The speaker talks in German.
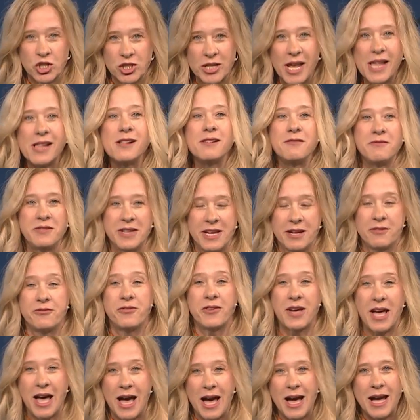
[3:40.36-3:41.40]
stellen wir
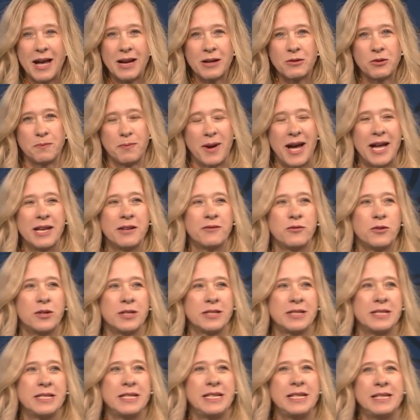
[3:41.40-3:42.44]
Fragen und
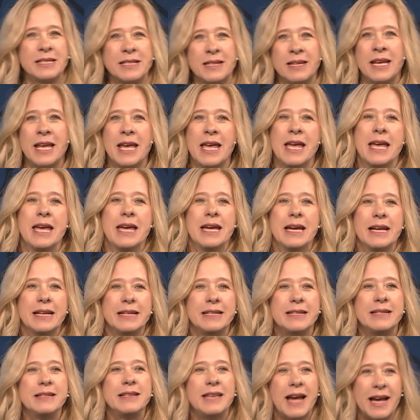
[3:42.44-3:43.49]
beantworten diese.
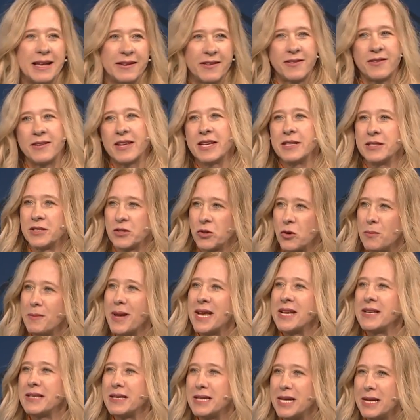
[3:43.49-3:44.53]
Das
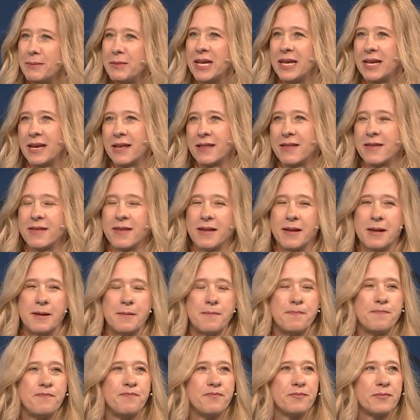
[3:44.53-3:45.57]
Instrument nehme ich jetzt,
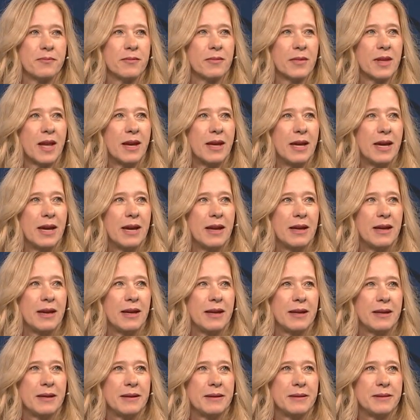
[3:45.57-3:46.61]
ähm,
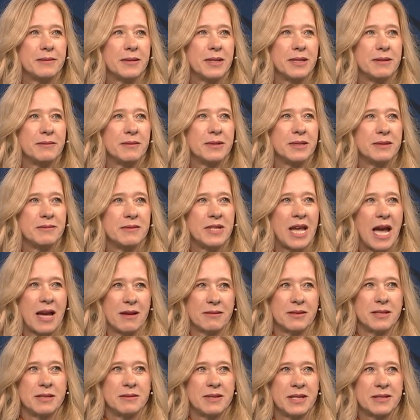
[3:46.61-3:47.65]
äh,
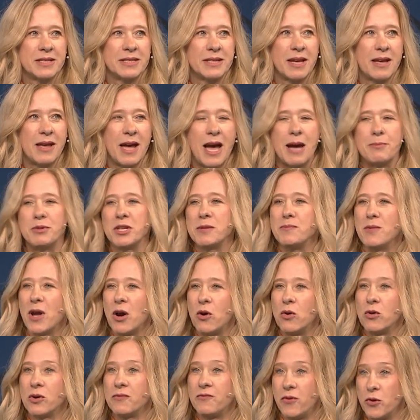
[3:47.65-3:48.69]
ja, das habe ich mir
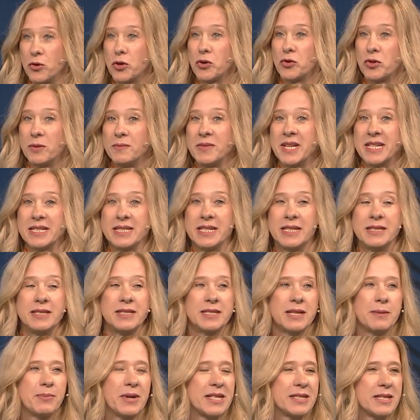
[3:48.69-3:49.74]
auch vorgenommen, das hier in
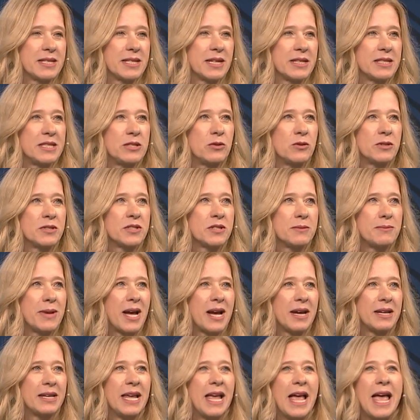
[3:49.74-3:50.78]
dieser Präsentation zu
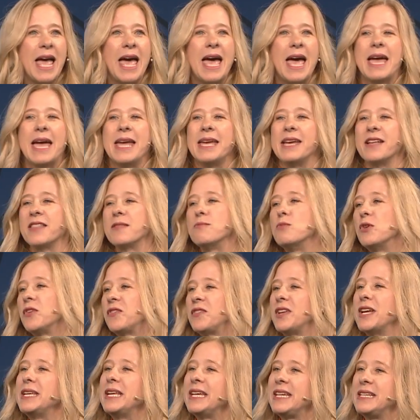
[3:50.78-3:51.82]
machen. Jetzt
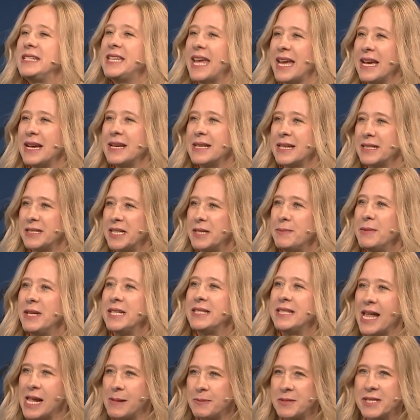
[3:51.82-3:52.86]
müsst ihr nicht denken, dass ich
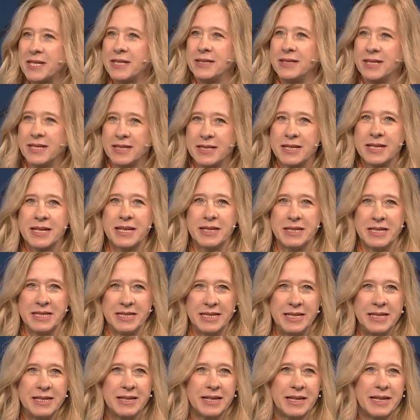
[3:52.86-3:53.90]
mich selbst
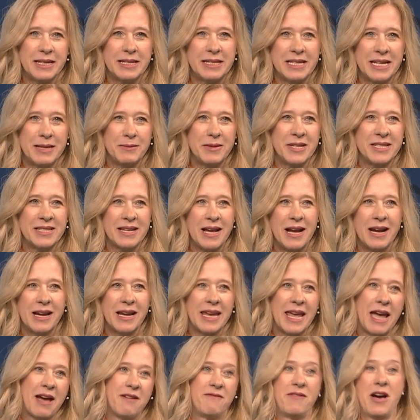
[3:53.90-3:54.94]
diskreditiere, indem ich sage,
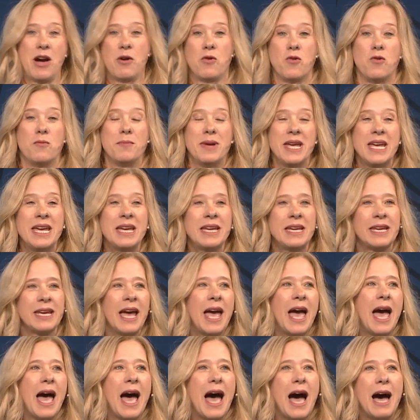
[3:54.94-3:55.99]
ja, warum ich?
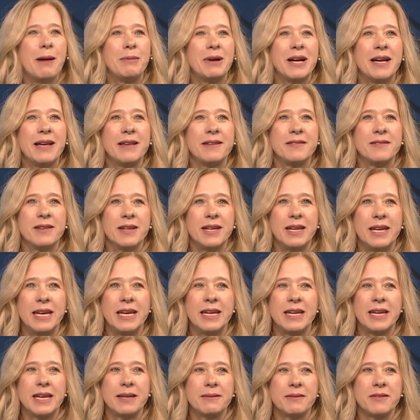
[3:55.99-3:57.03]
Aber
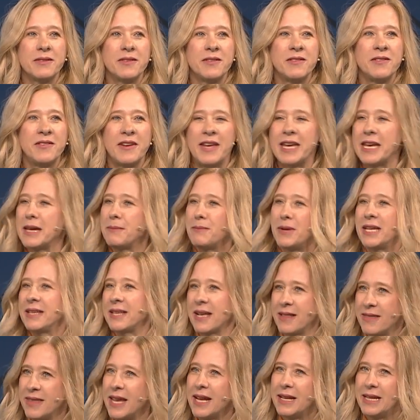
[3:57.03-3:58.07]
ich sehe mich
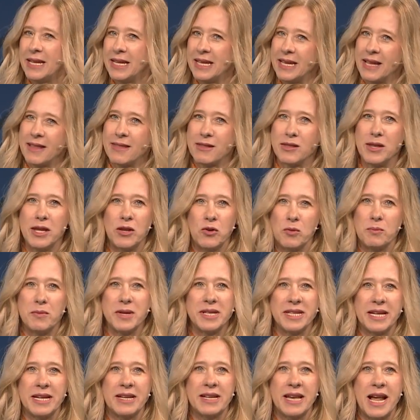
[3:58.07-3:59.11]
tatsächlich jetzt nicht
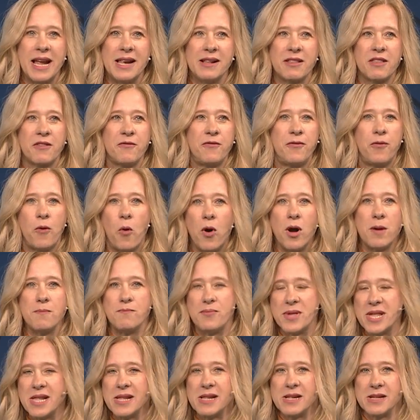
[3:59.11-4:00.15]
unbedingt als
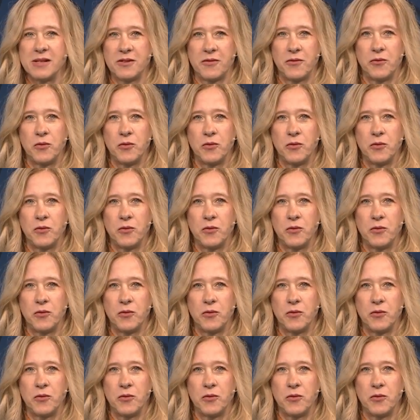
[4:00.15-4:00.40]
Vorbild